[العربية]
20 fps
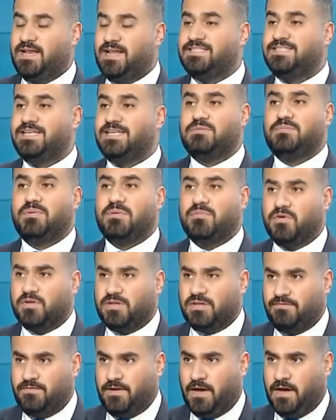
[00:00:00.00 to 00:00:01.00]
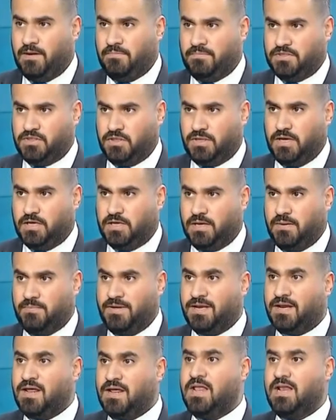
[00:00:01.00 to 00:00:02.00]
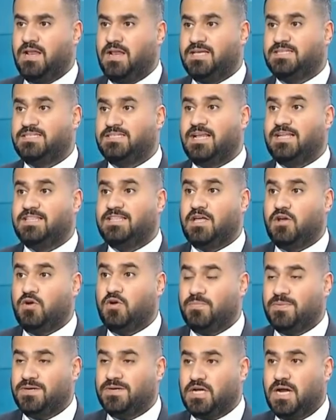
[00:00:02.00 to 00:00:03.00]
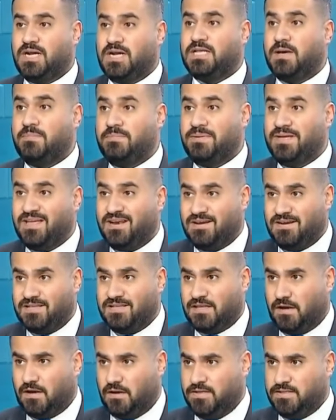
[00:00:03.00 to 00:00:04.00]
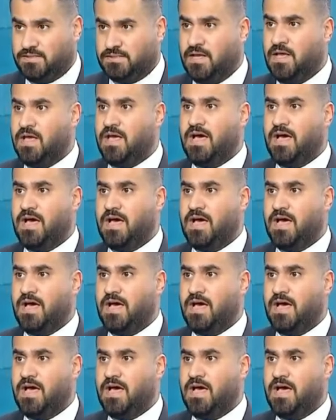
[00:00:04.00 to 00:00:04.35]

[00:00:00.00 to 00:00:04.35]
ليست بمرتفعة بشكل كبير ليس لديهم مجال كبير لتقليص